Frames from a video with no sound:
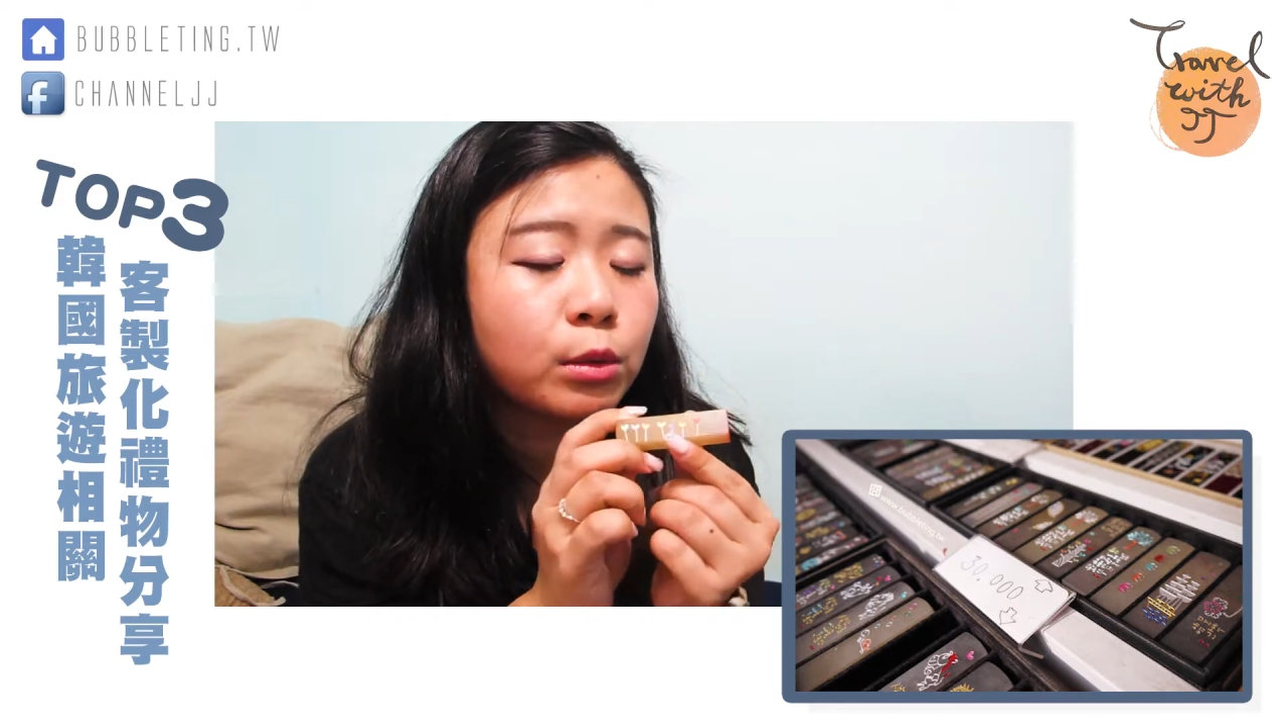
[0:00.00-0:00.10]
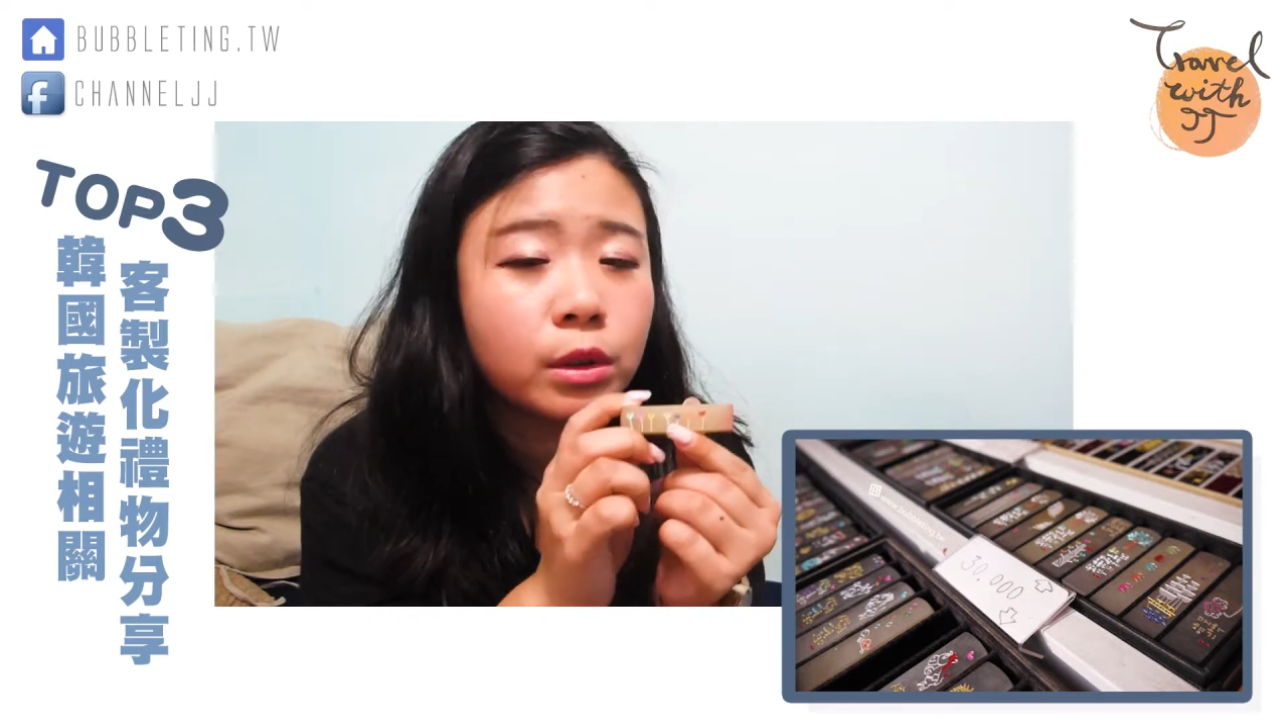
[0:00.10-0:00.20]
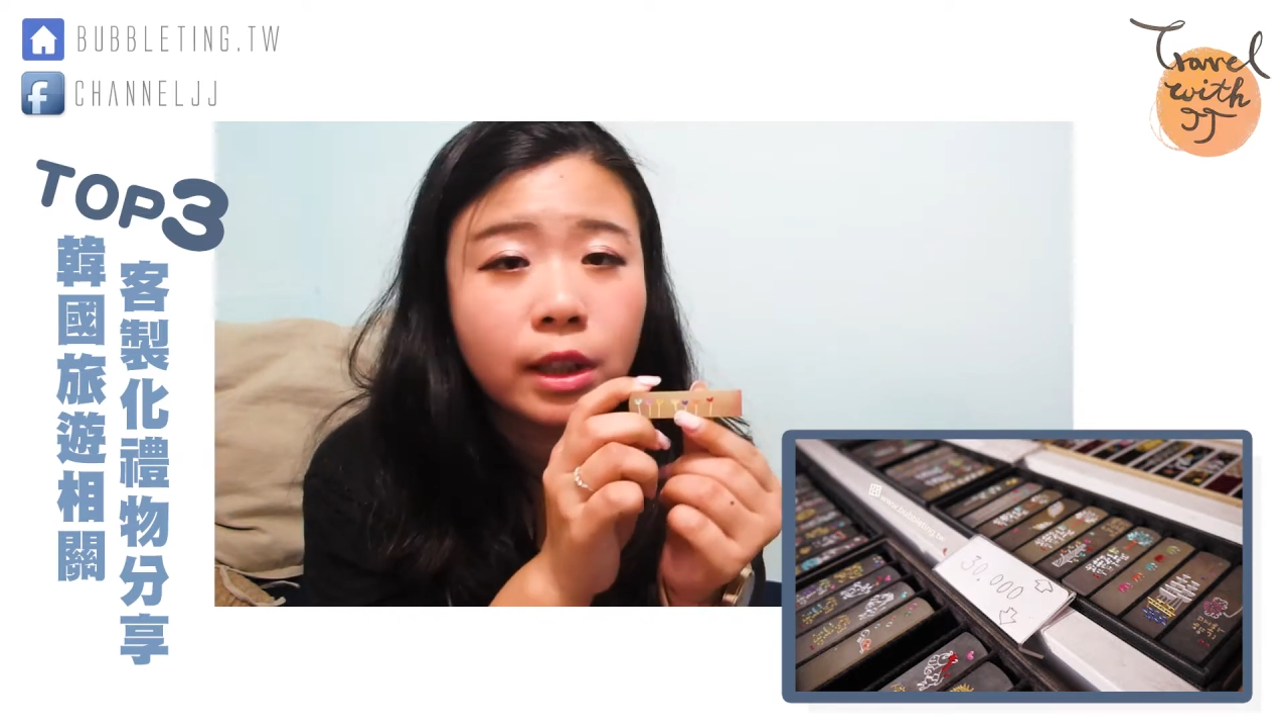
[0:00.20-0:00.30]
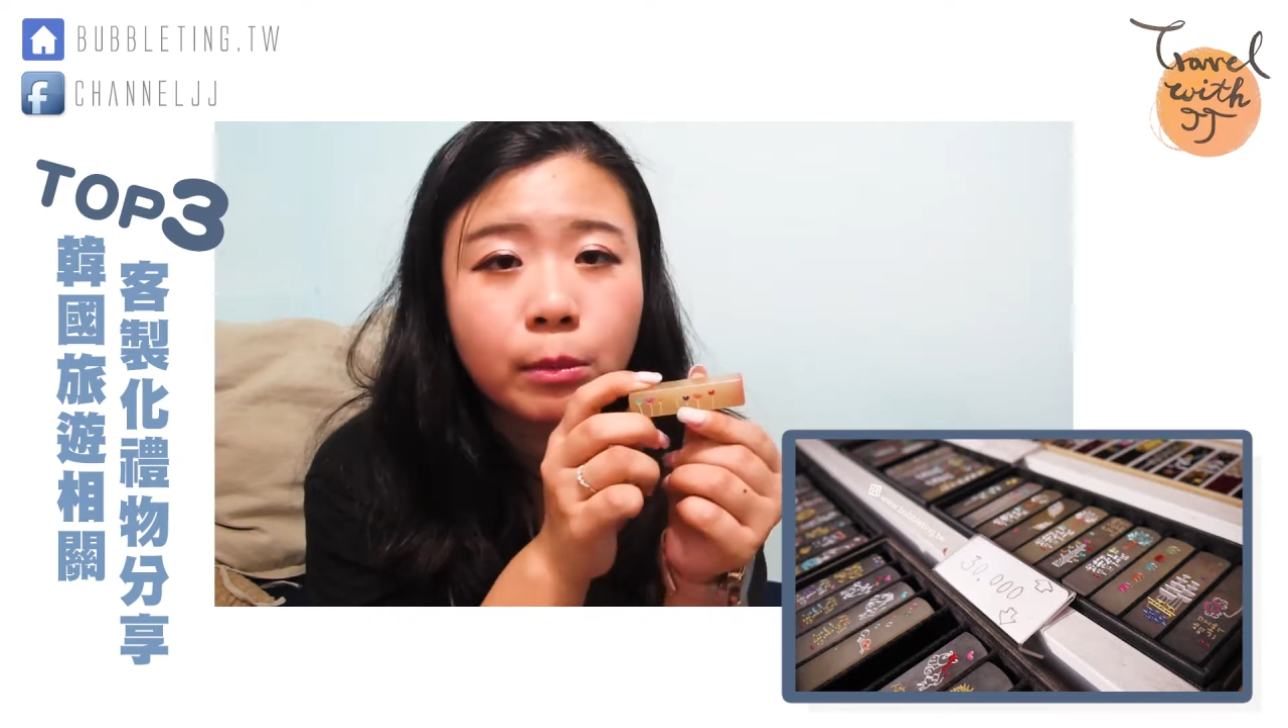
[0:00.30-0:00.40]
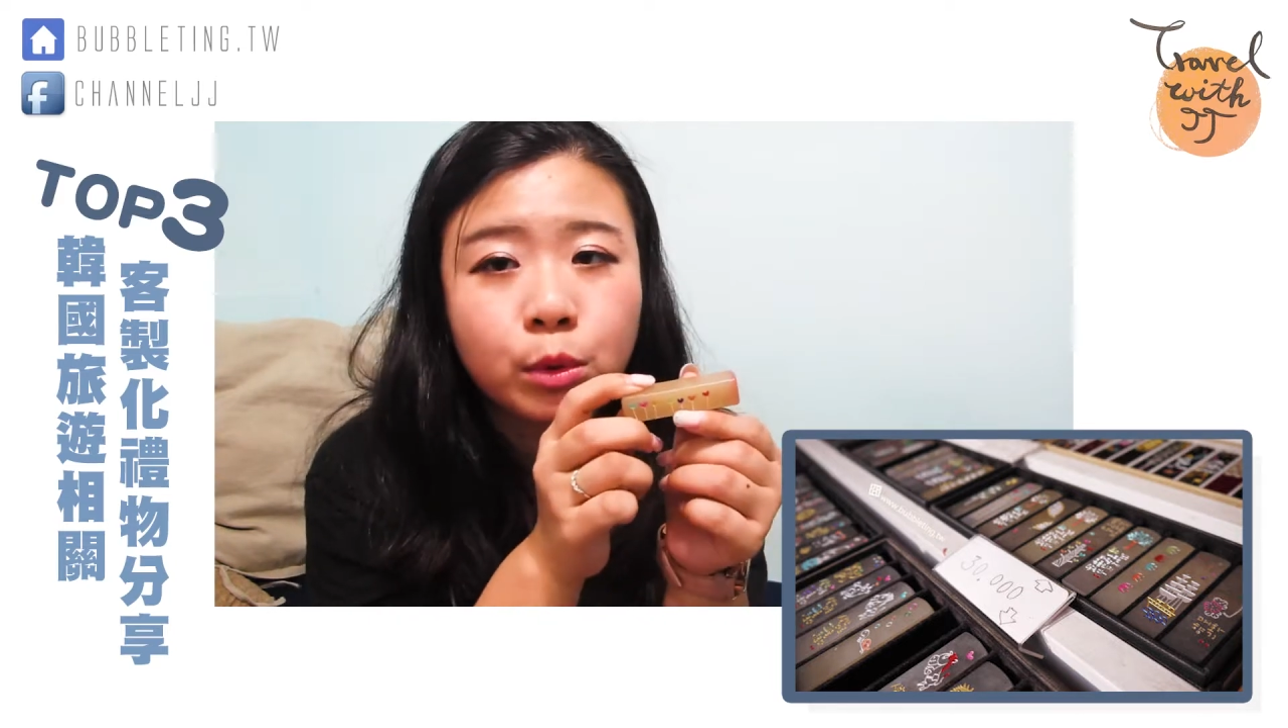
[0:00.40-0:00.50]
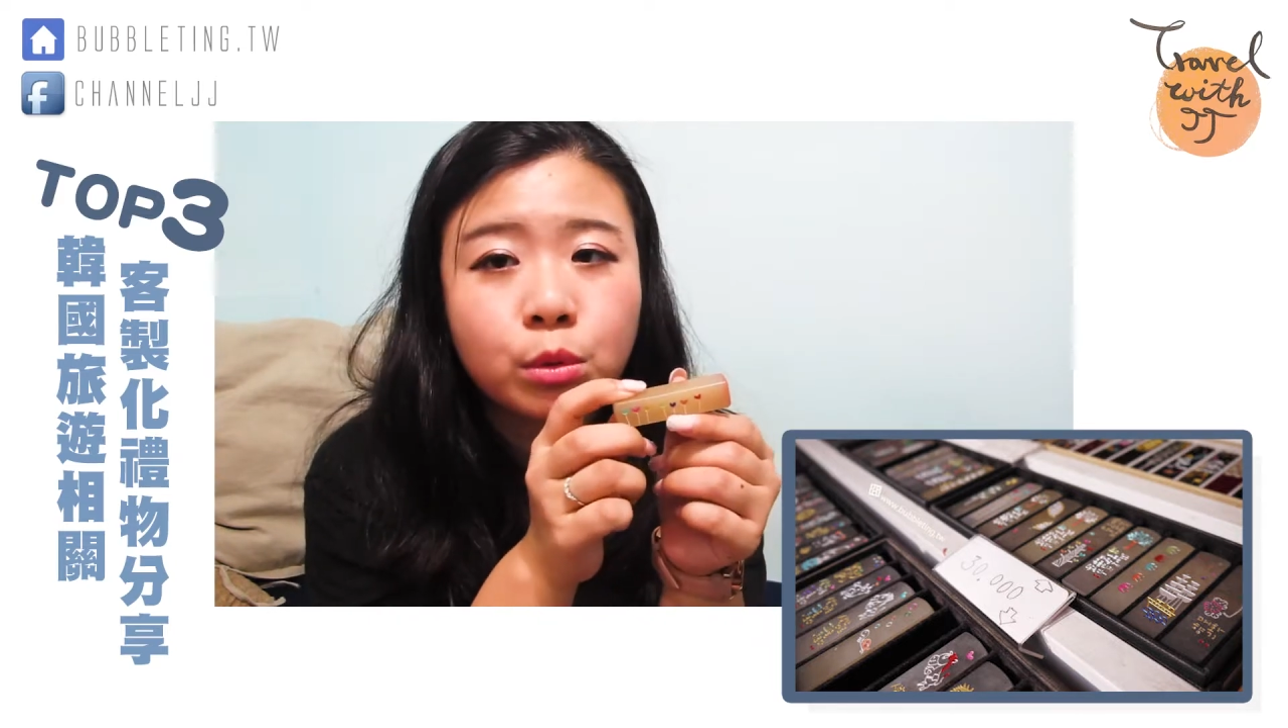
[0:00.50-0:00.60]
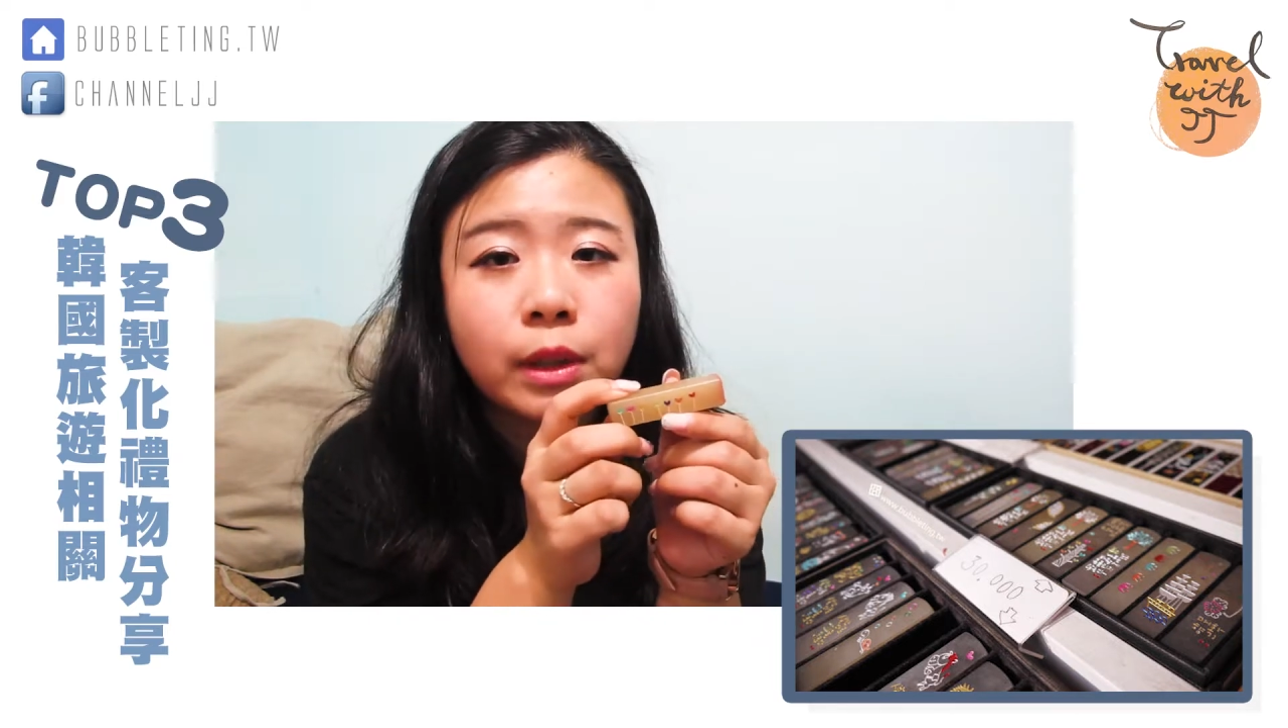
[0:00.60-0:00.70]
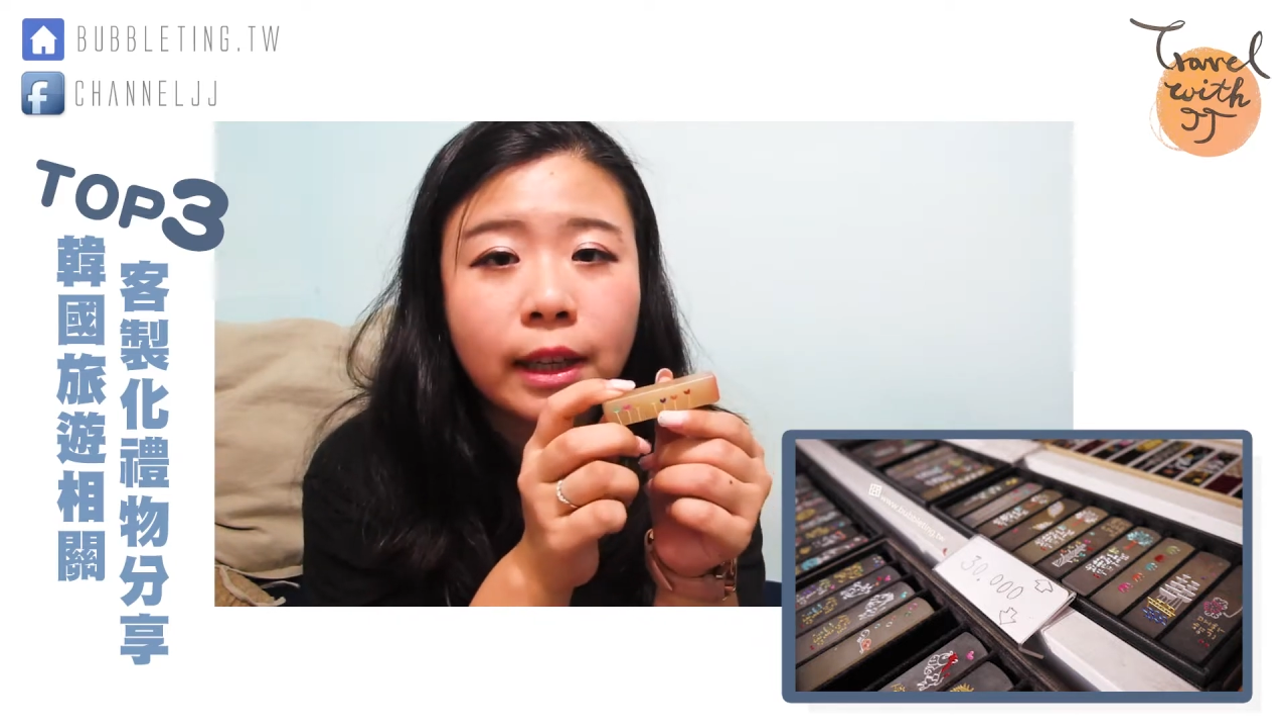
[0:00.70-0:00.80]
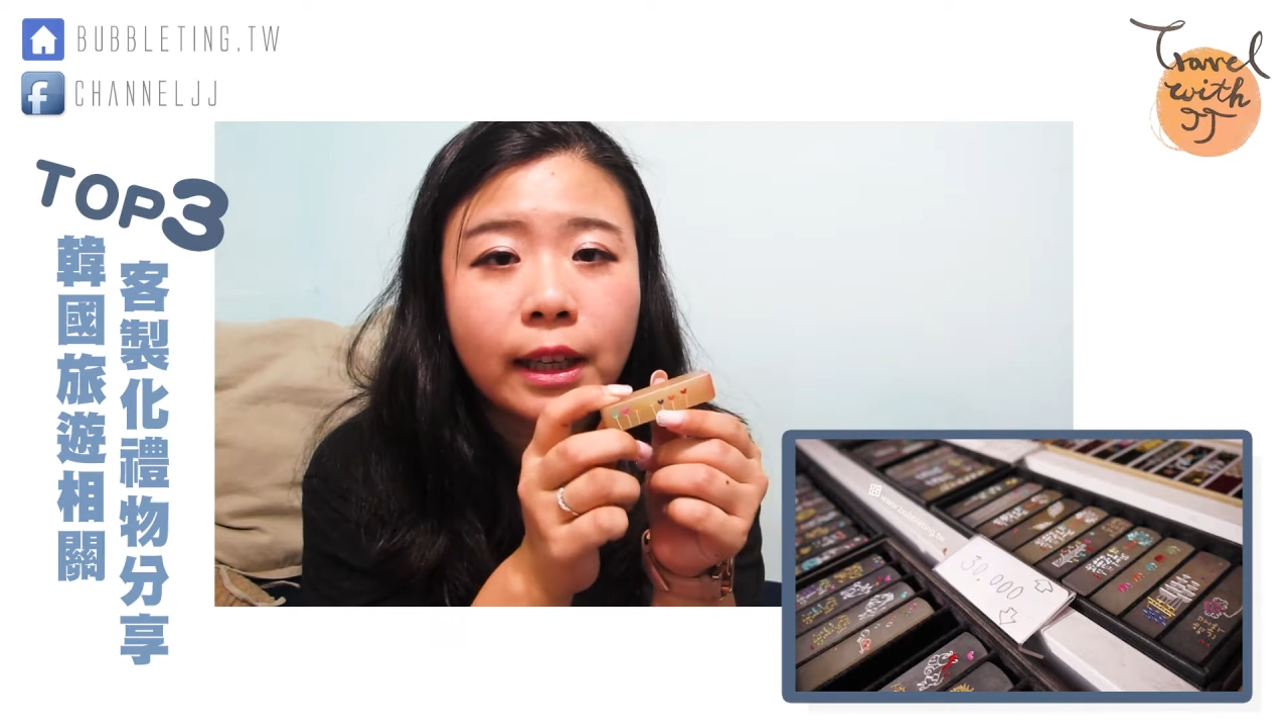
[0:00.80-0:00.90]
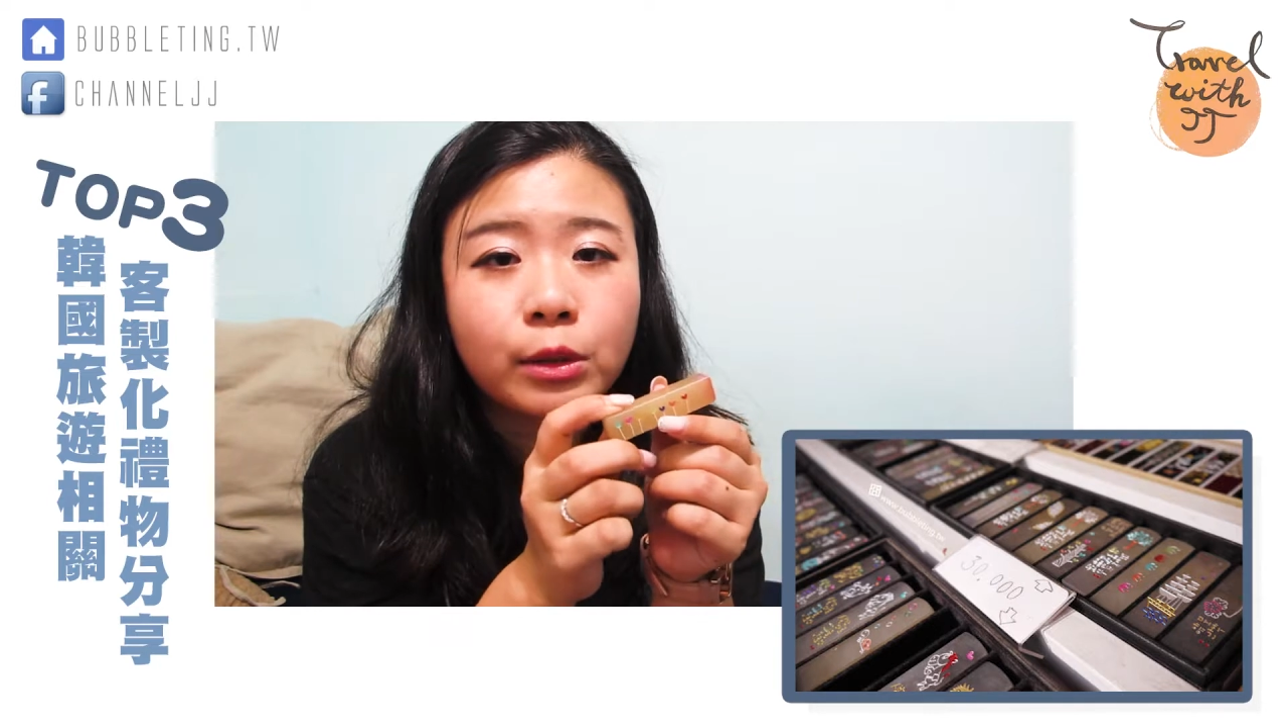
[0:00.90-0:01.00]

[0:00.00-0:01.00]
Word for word: 我是看不出来了，